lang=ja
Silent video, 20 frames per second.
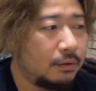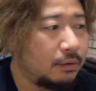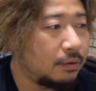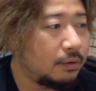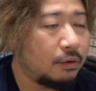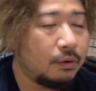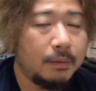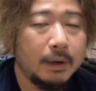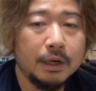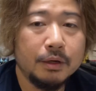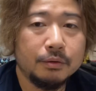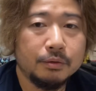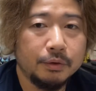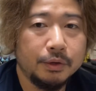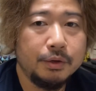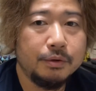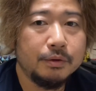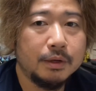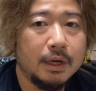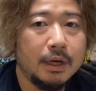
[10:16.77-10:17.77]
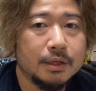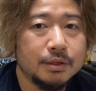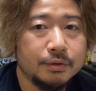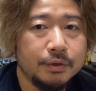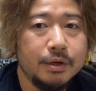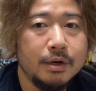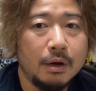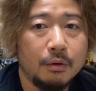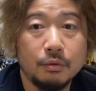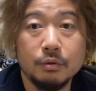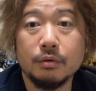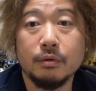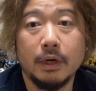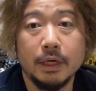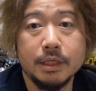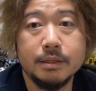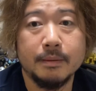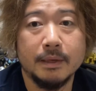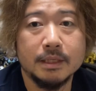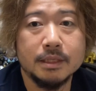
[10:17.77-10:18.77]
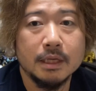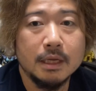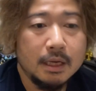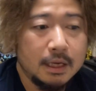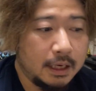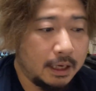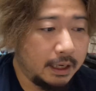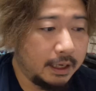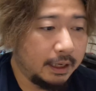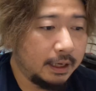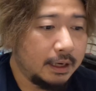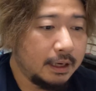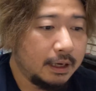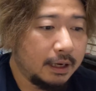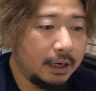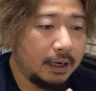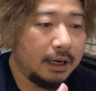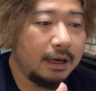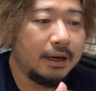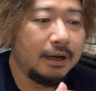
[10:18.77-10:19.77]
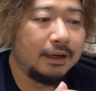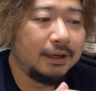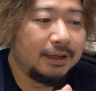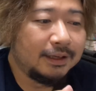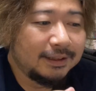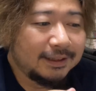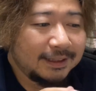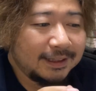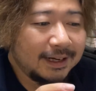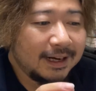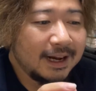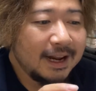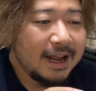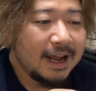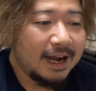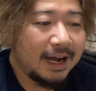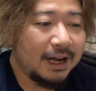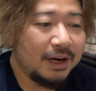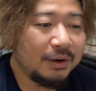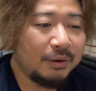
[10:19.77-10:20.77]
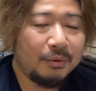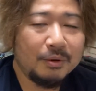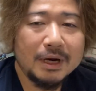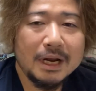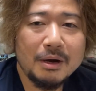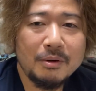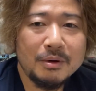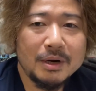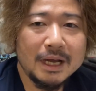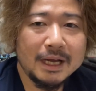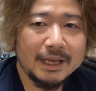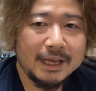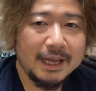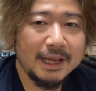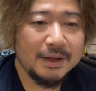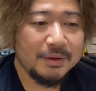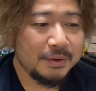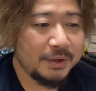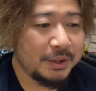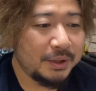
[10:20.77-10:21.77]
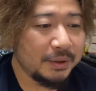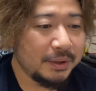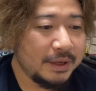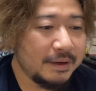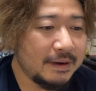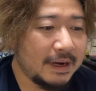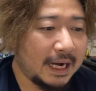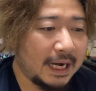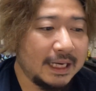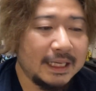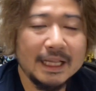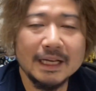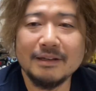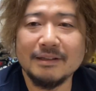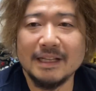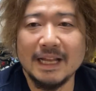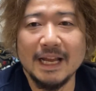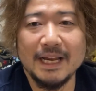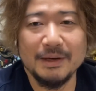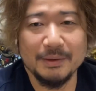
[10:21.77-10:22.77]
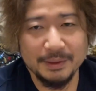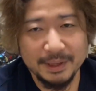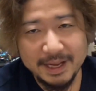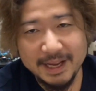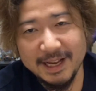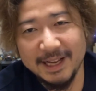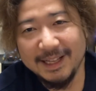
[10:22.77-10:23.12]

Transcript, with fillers: 困るというか、そういうのはお断りします。はい。あの、オラオラ系の人には会いたくないので